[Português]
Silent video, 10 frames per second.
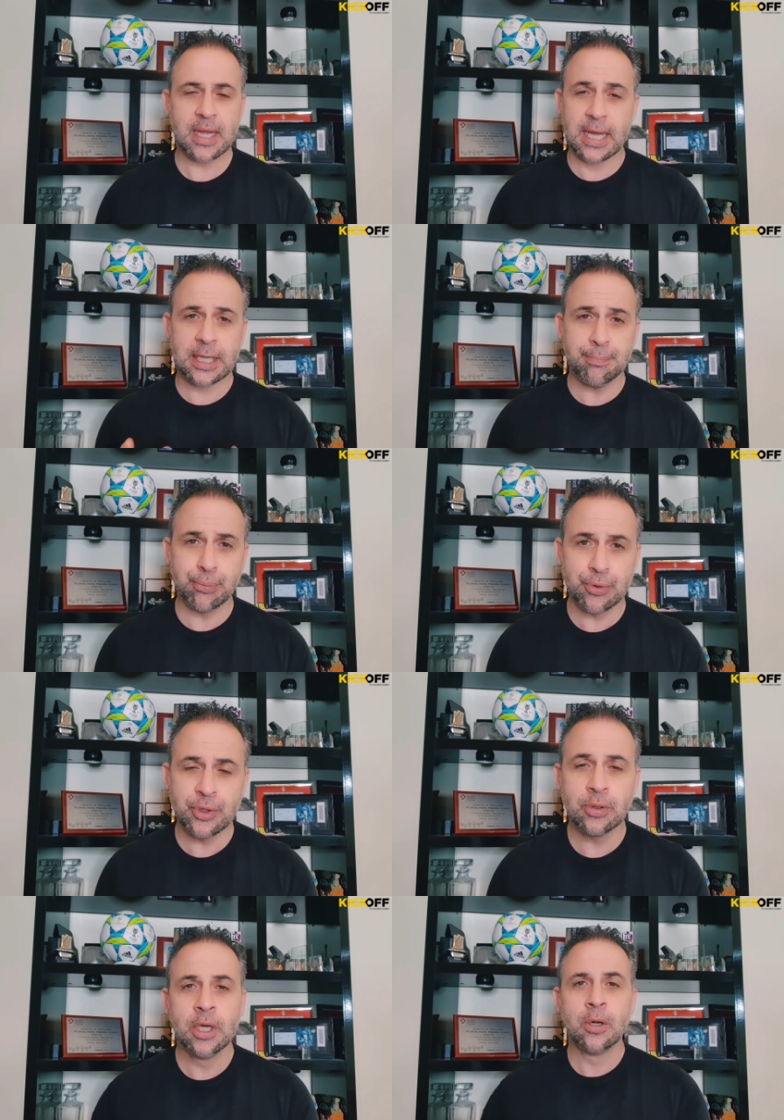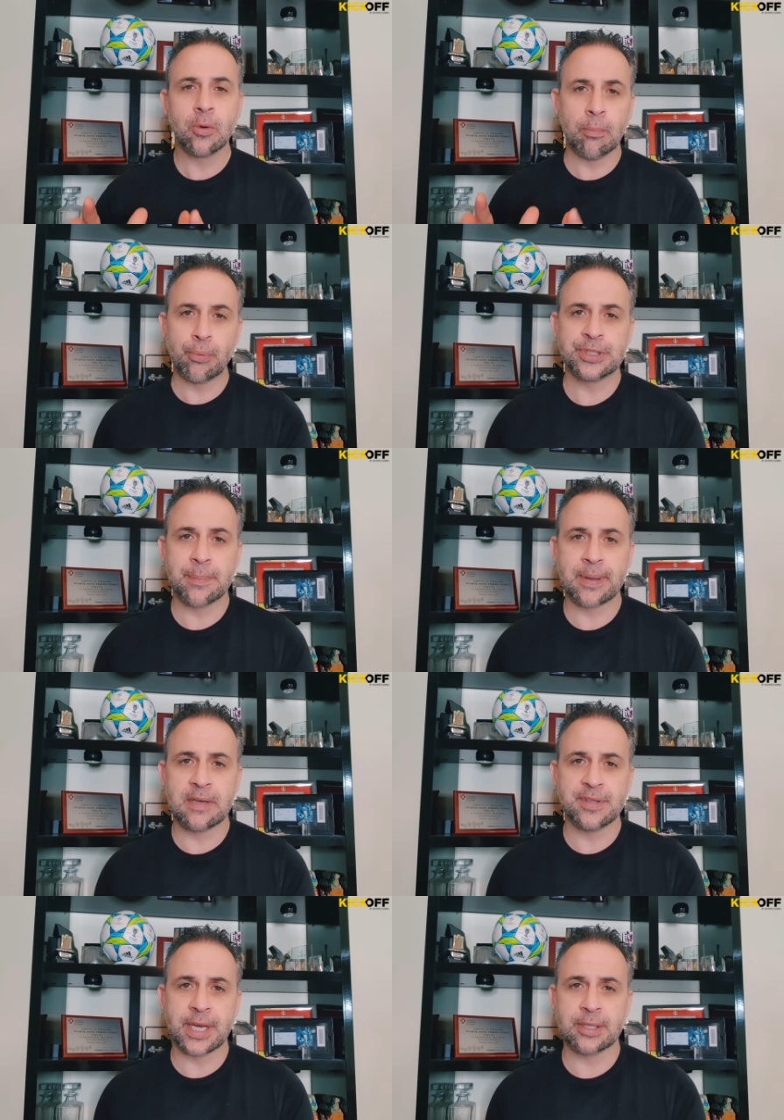lei pune-o com pontapé
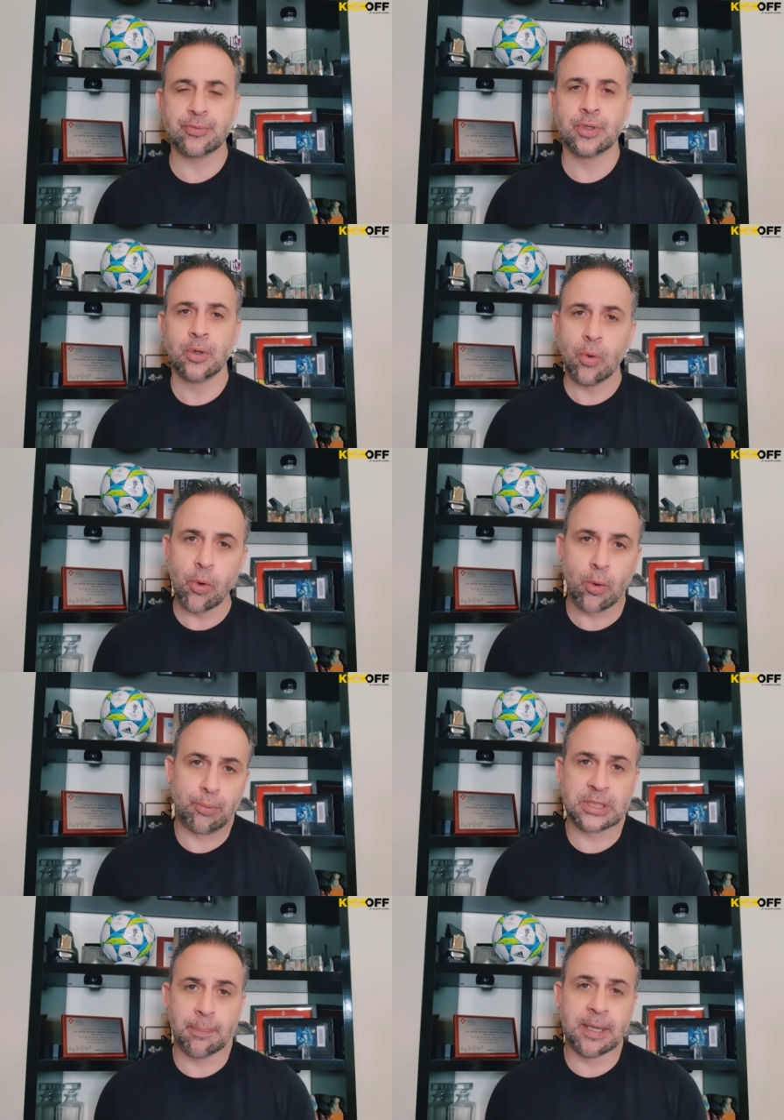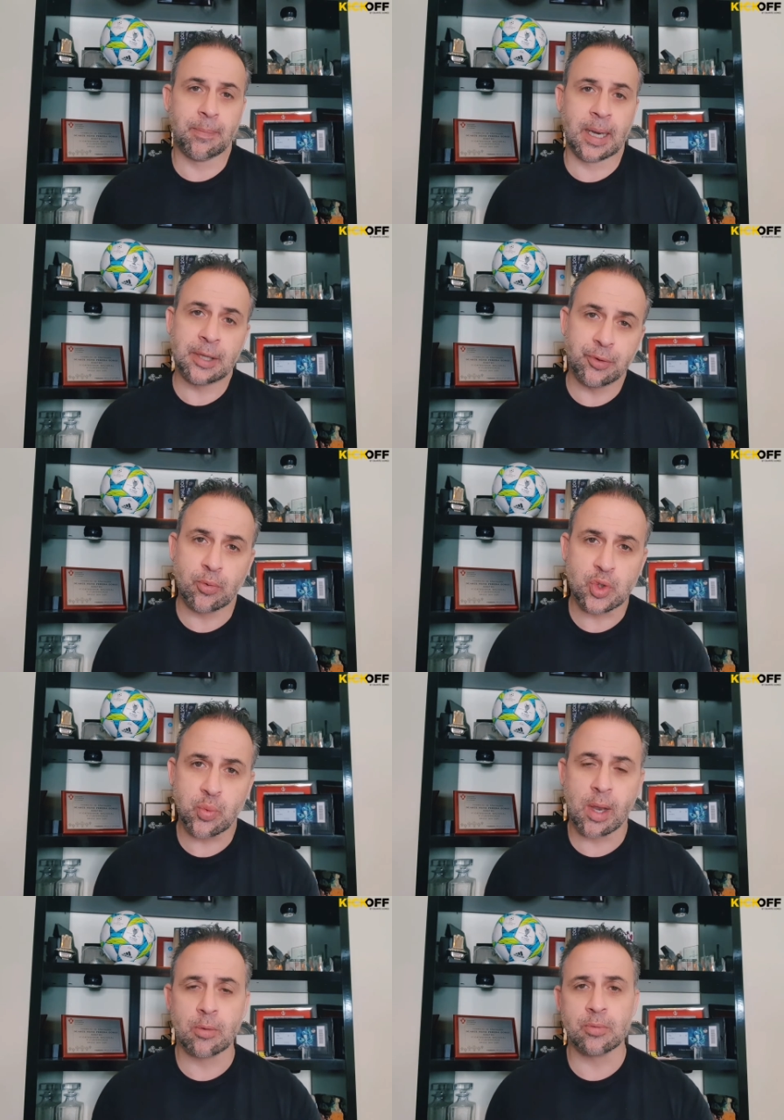livre direto ou com pontapé de penalti,
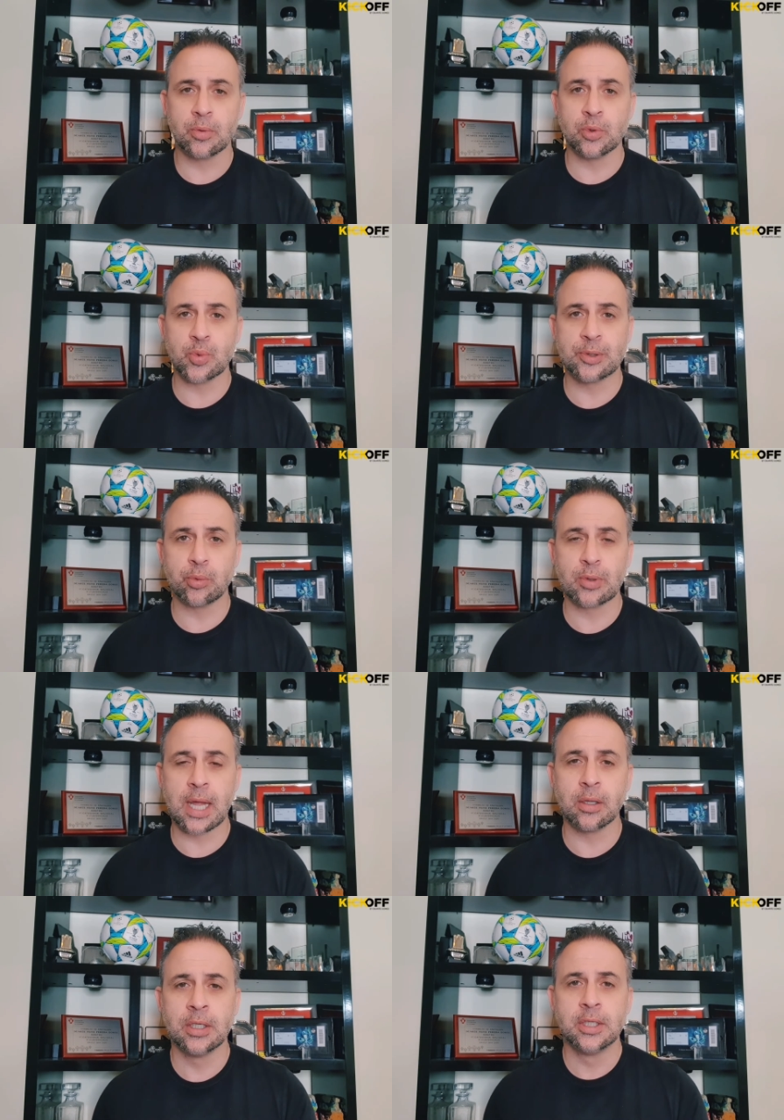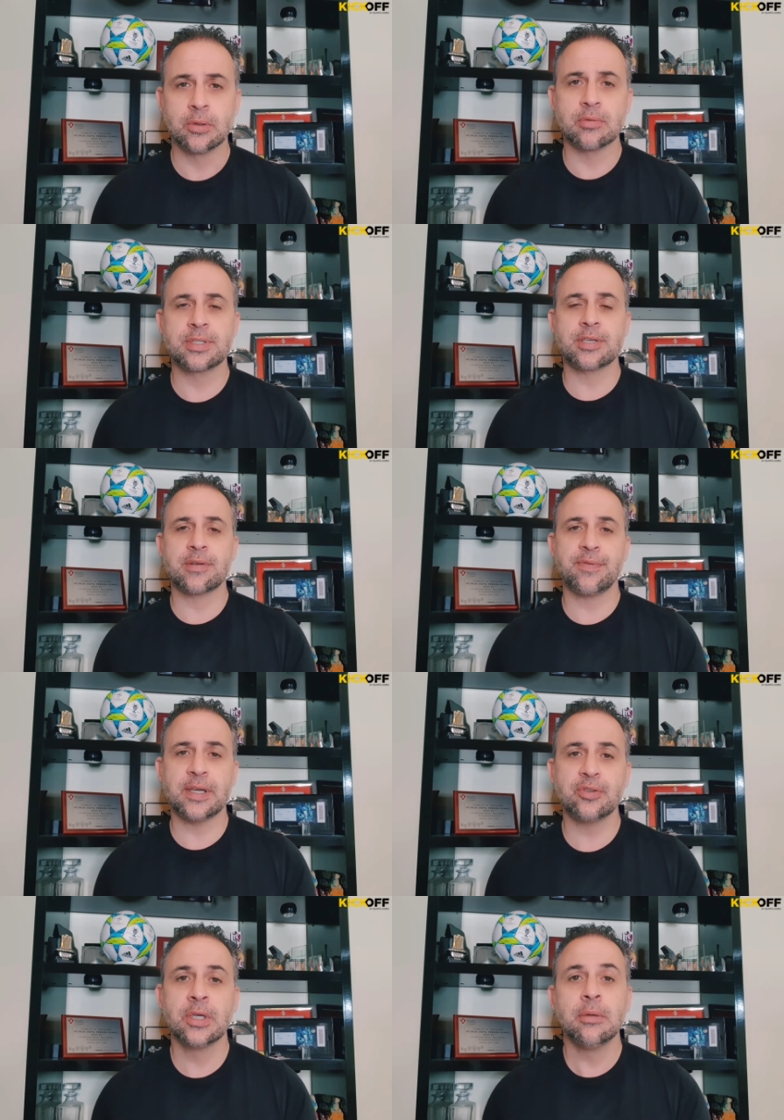consoante o local onde seja
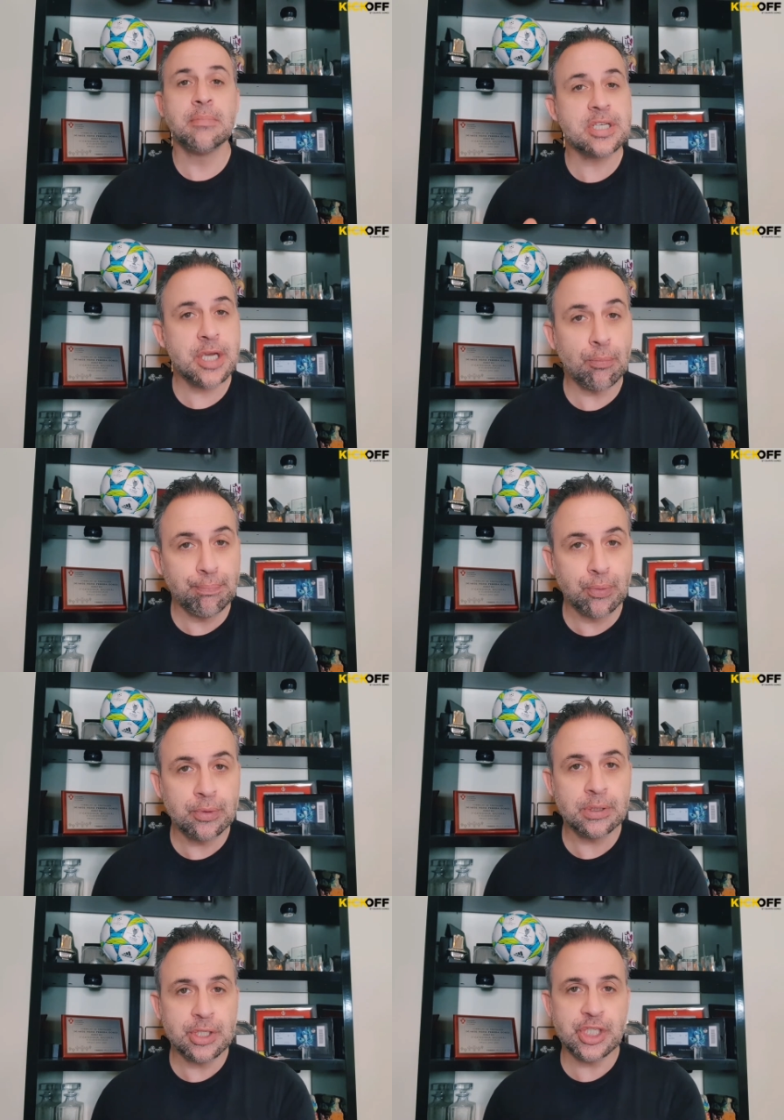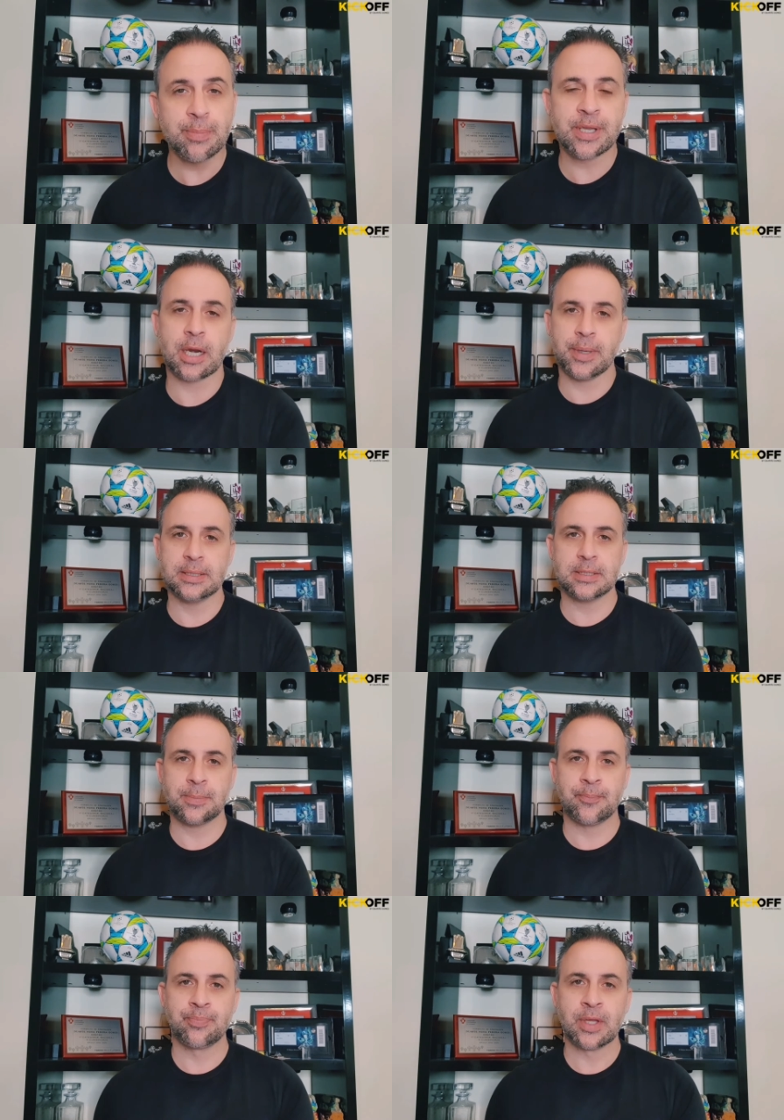feito, mas não pune disciplinarmente.
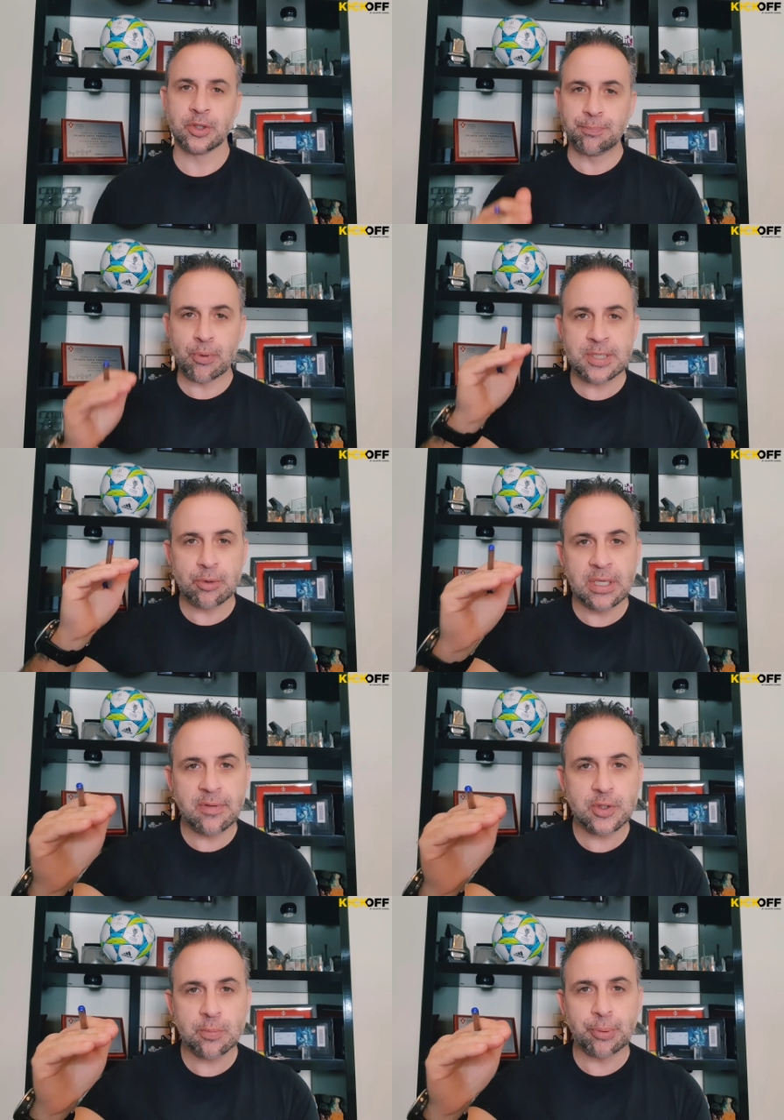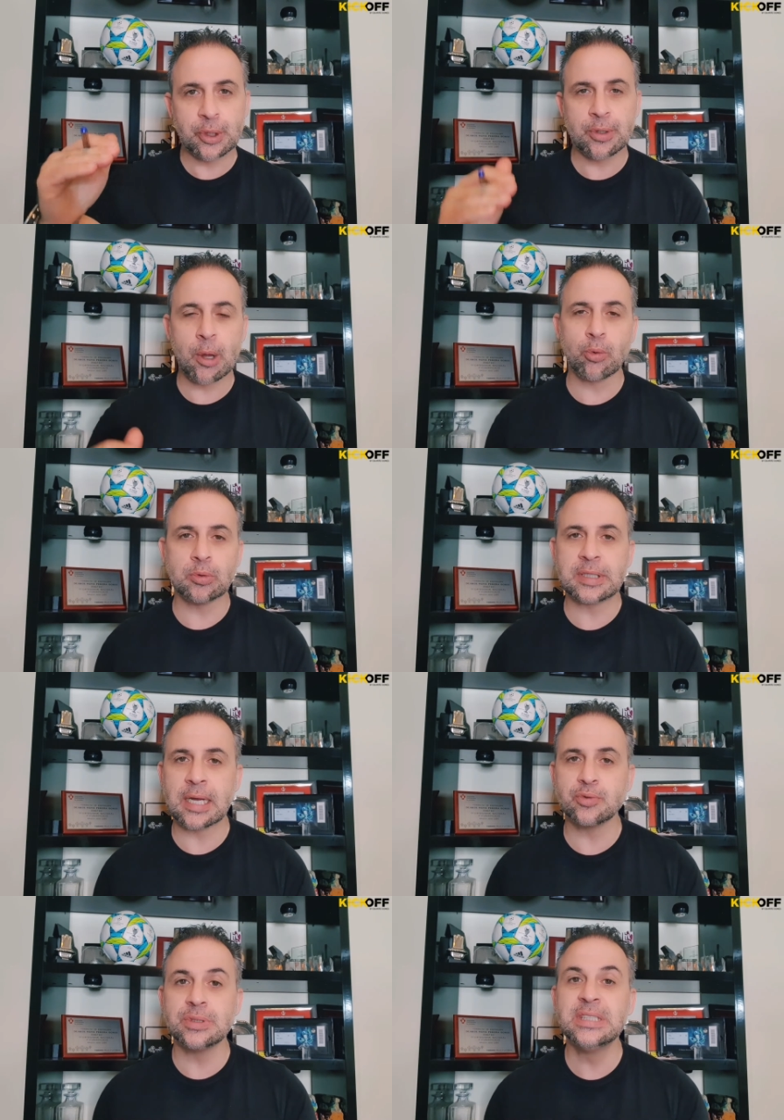Depois, a um nível superior ao
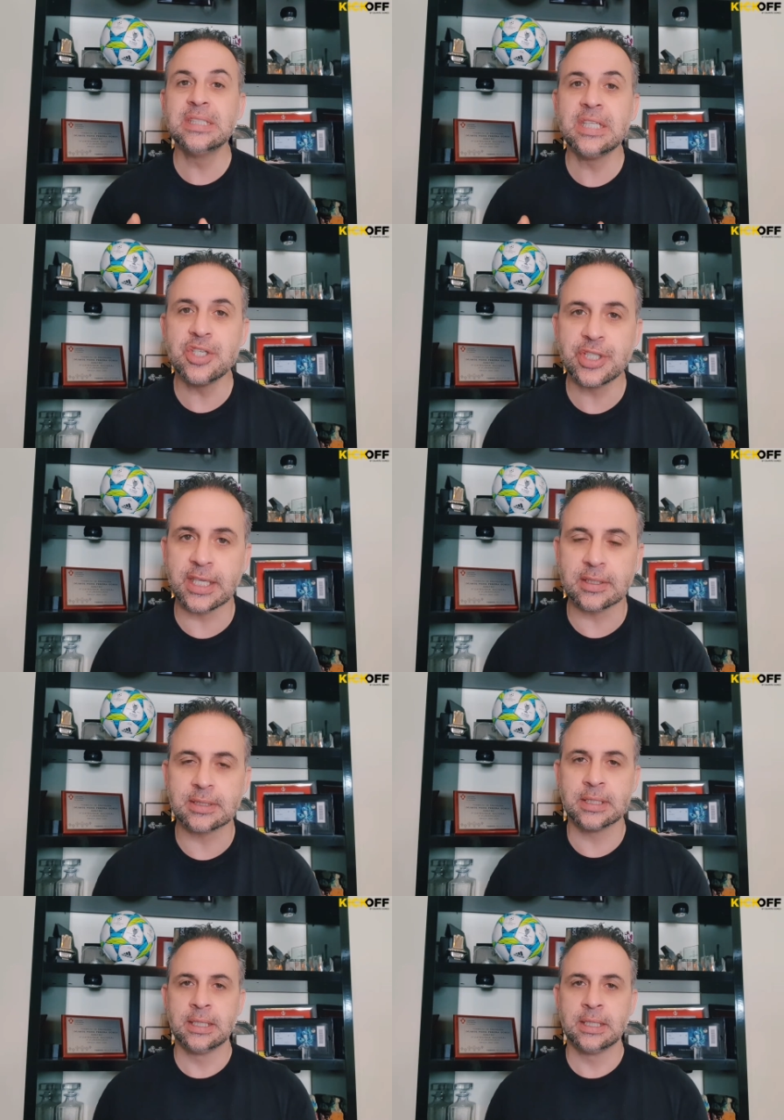contacto negligente.